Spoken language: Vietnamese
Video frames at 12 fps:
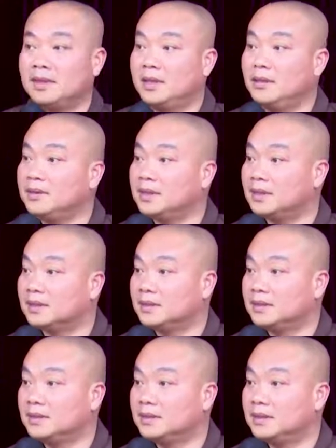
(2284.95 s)
Hiểu chưa?
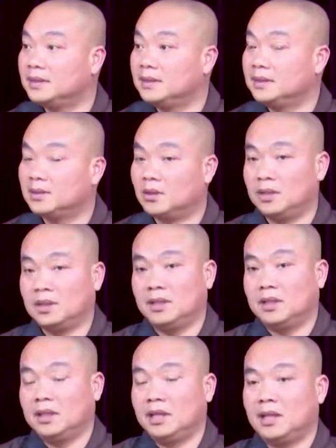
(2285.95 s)

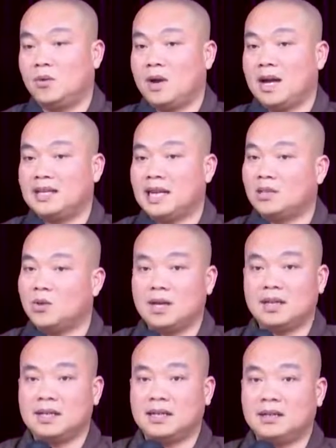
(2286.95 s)
Còn cái quả giải
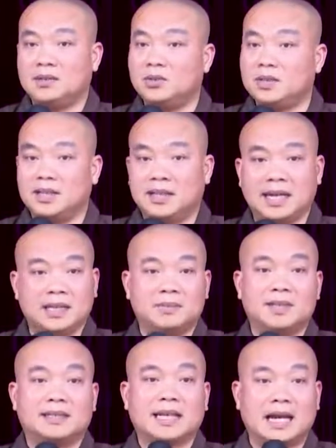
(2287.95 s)
thoát là nó xuất hiện ngay
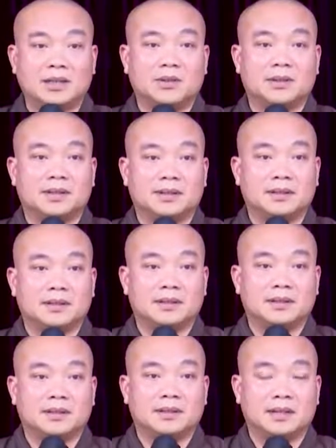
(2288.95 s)
trong hiện tại thôi.
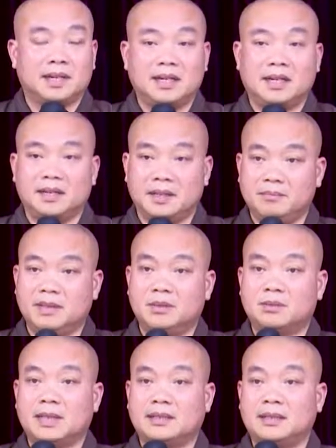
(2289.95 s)
Cái đây là điểm mà
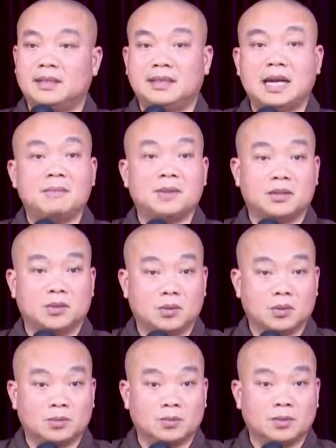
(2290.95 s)
chúng ta thấy nó khác biệt
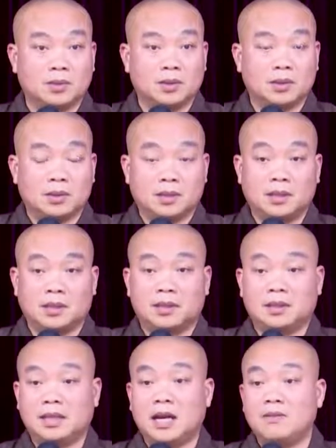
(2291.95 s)
vô cùng. Cho
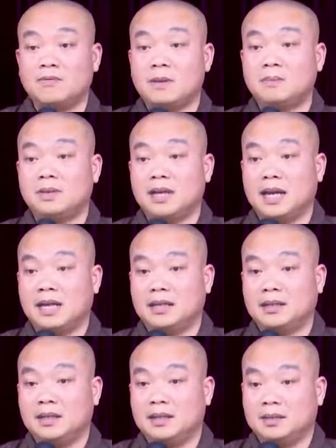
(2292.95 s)
nên giáo pháp Như
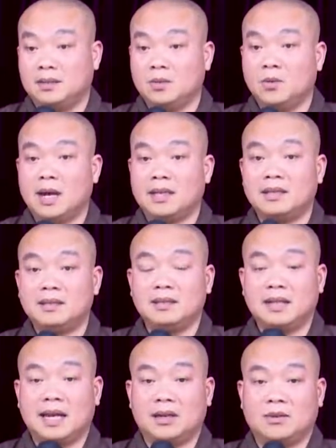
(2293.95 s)
Lai, những quả chứng
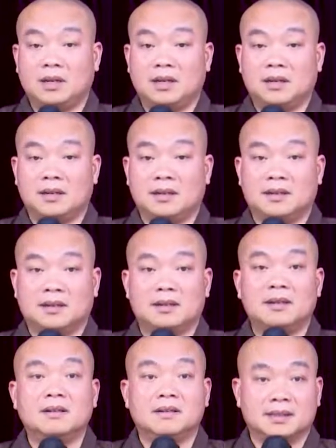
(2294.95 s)
Như Lai gọi là
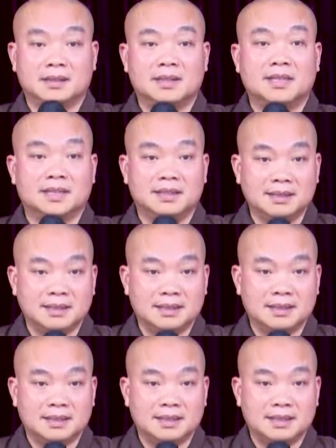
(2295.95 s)
hiện lượng thực chứng ấy.